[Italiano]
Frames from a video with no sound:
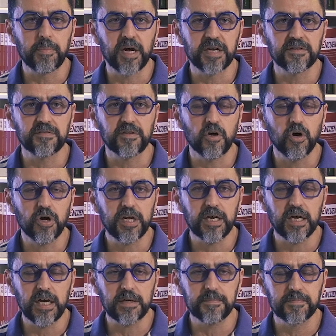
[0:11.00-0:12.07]
parte
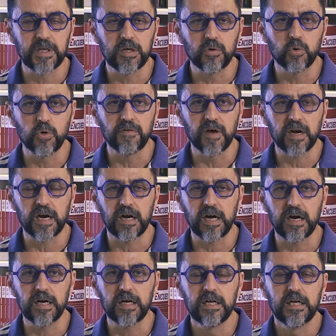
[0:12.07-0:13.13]
teorica in cui
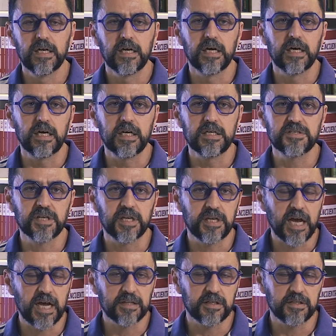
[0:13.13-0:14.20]
verrà eh,
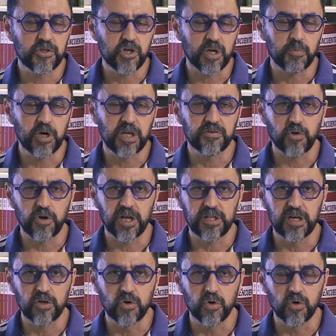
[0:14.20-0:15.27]
insegnata, diciamo, la teoria
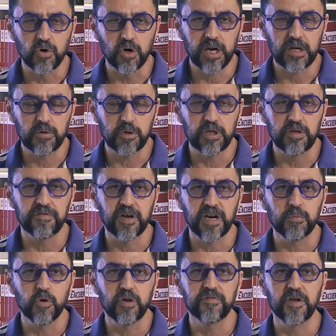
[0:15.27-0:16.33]
del colore, quindi
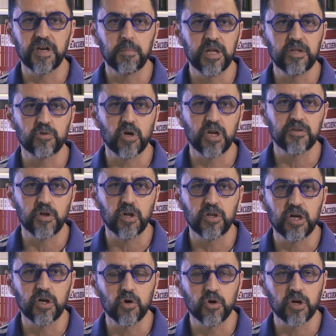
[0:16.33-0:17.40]
faremo riferimento alla teoria
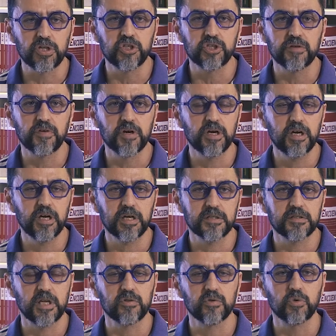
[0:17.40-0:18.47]
del colore di Chevreul, che è
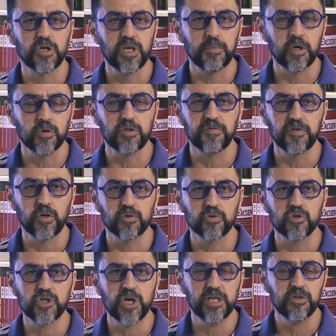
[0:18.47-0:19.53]
stato un chimico di fine
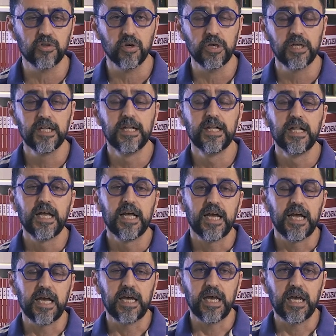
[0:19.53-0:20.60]
800,
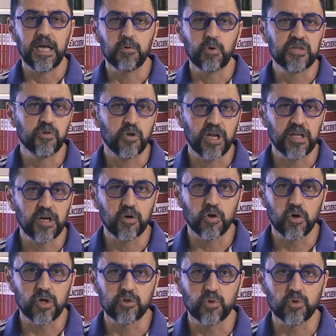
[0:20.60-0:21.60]
e una teoria del colore